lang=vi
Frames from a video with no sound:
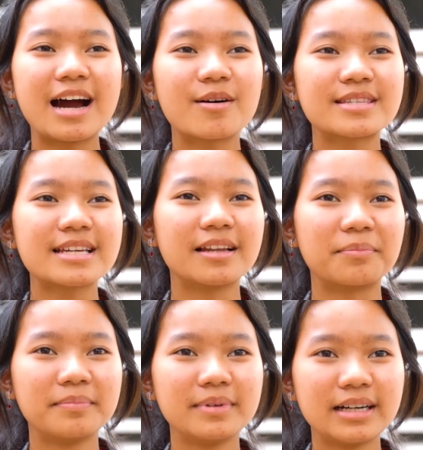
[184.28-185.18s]
học sinh
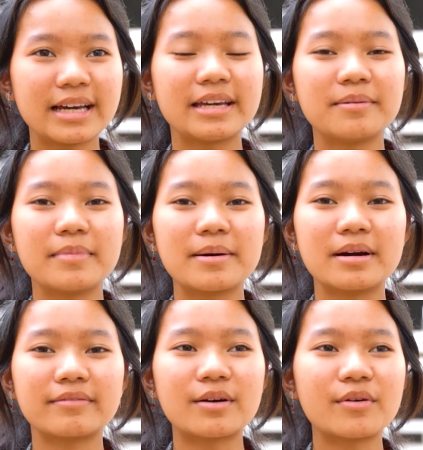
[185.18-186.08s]
lớp 10 mới
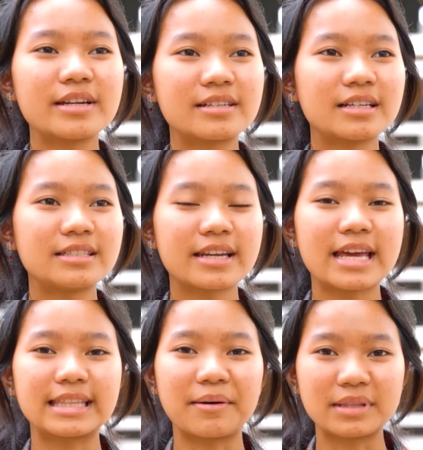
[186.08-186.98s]
bước vào ngôi trường chưa
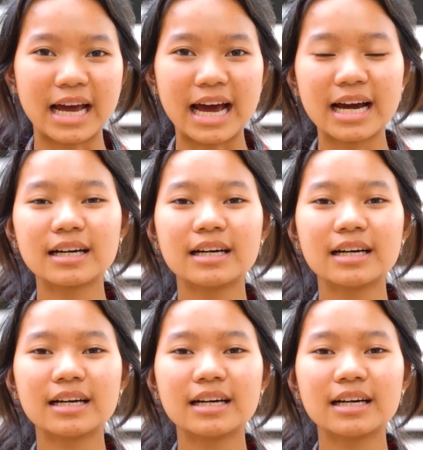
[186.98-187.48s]
đầy 8 tháng,